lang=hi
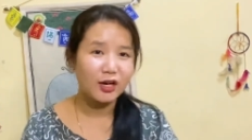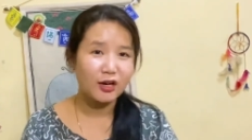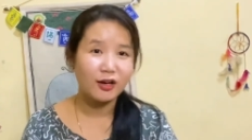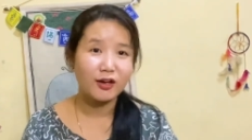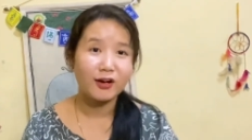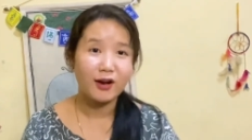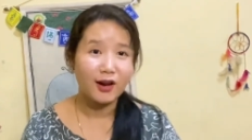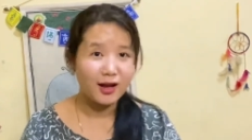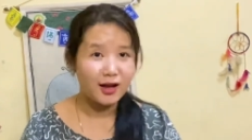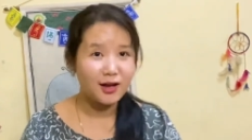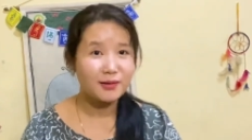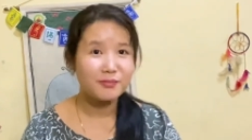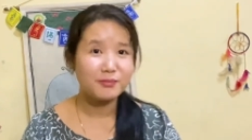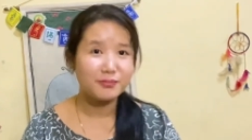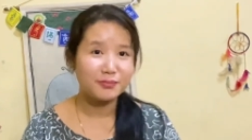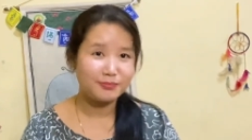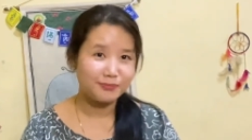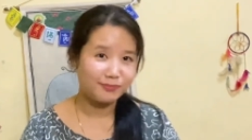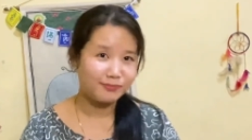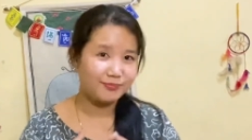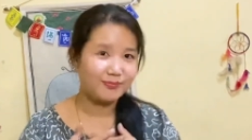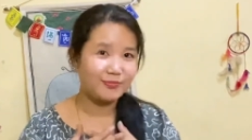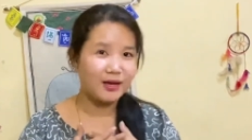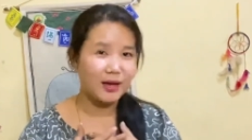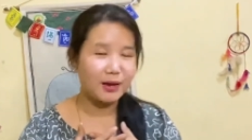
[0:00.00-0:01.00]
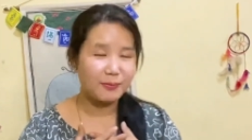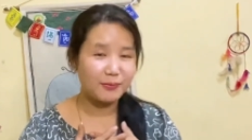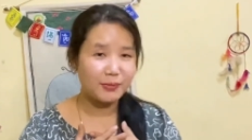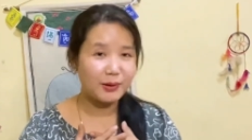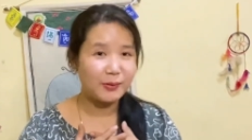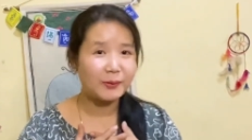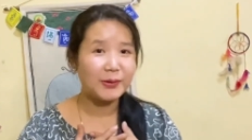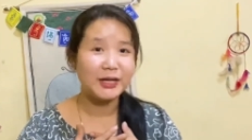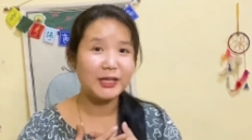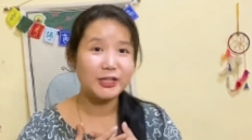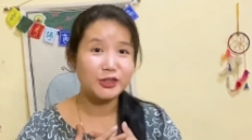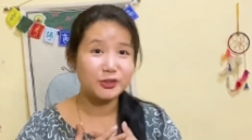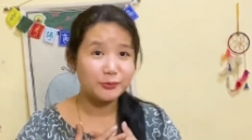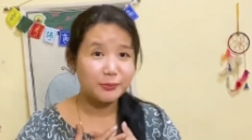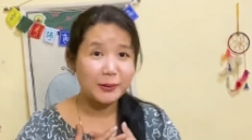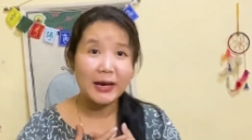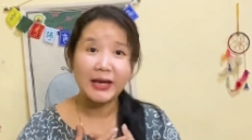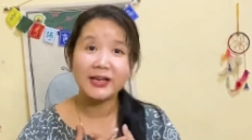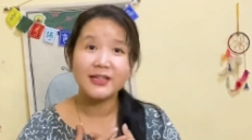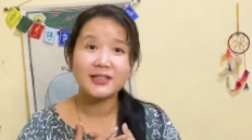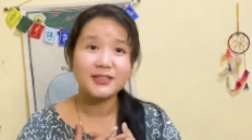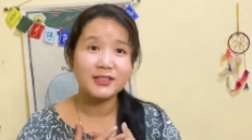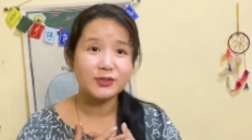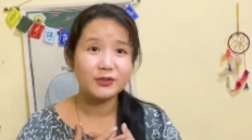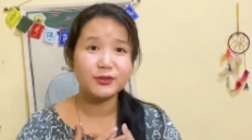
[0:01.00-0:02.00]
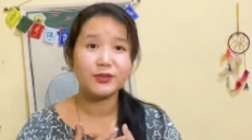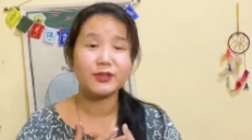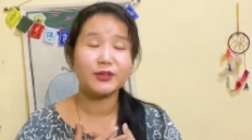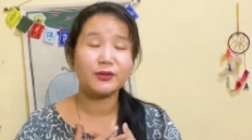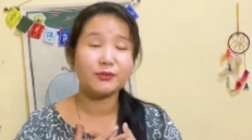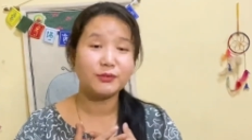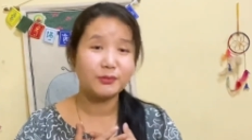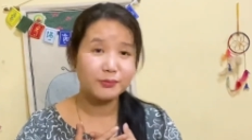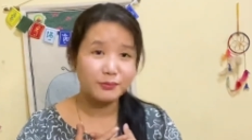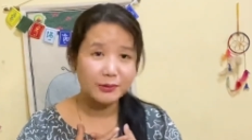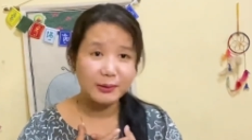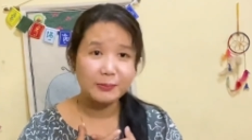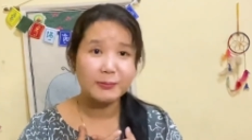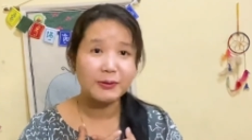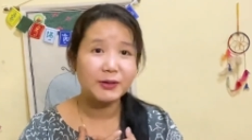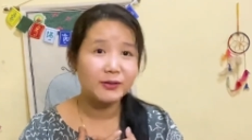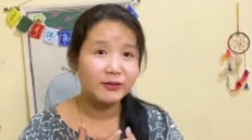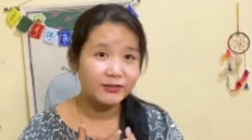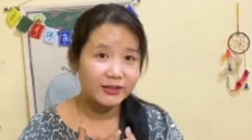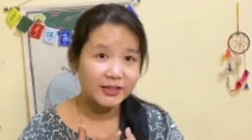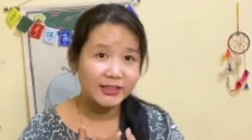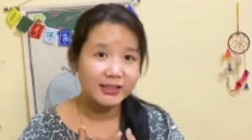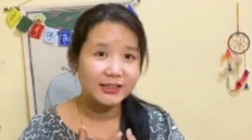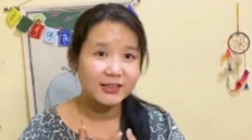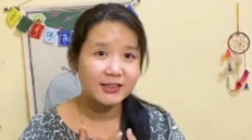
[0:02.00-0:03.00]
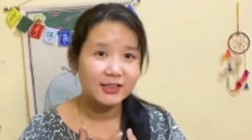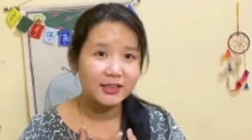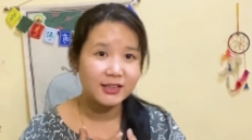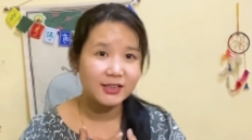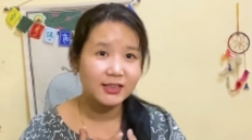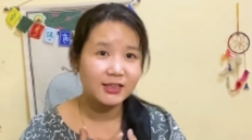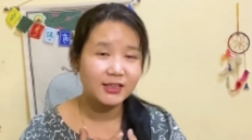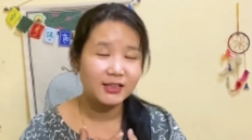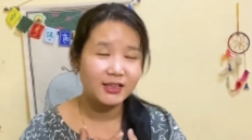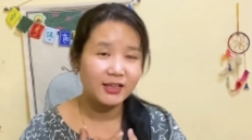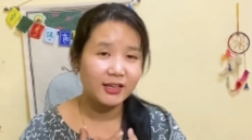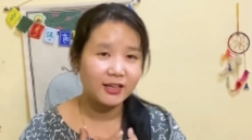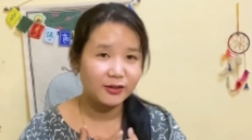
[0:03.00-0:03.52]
और हाँ अब हमारे जो पेरेंट्स होते हैं वो भी अब भगवान का ही